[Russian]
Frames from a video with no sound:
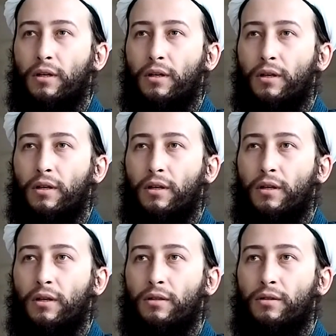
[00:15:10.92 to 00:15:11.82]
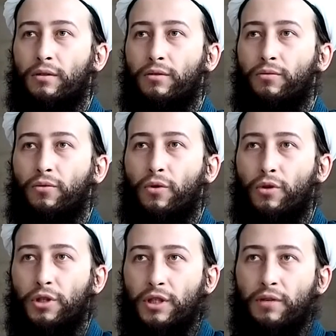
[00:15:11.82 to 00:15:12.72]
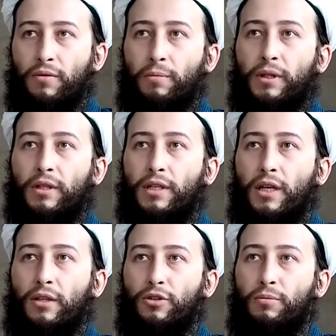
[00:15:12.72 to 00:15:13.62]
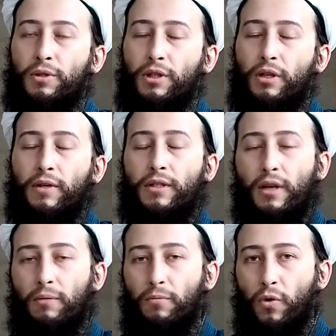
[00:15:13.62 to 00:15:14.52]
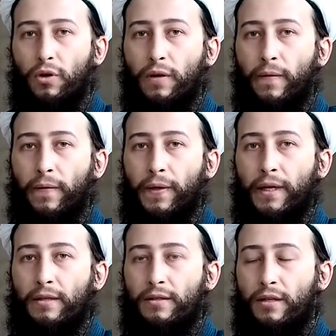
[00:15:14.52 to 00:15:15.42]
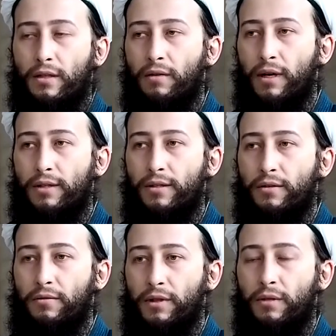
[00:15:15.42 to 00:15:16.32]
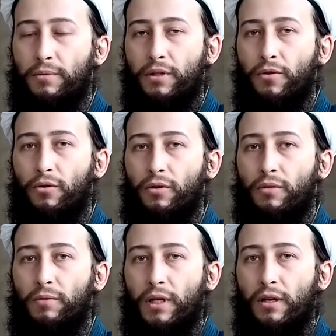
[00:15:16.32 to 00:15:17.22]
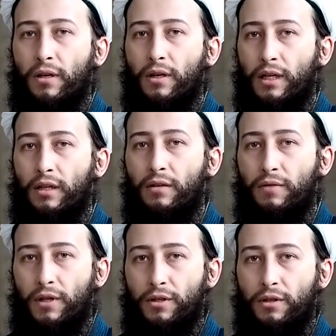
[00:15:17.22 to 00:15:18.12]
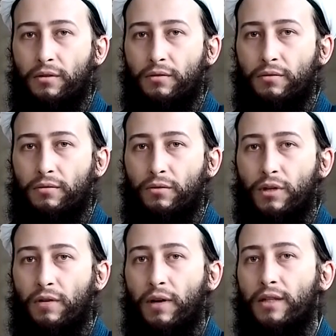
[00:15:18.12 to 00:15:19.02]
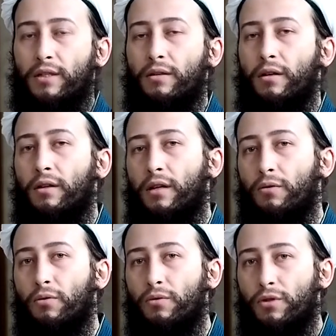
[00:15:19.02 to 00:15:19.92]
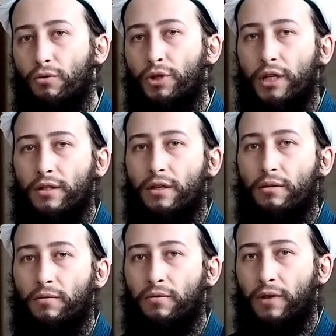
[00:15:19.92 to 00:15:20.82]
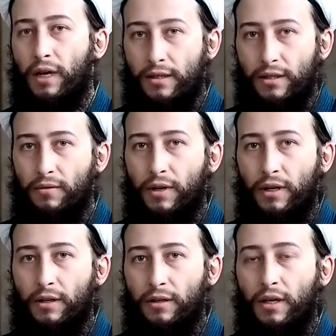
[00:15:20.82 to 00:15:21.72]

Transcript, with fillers: а, творческого потенциала, чтобы человек сам мог создавать в этом сотворенном мире какие-то вещи. Он не является Аллаху соучастником в акте творения.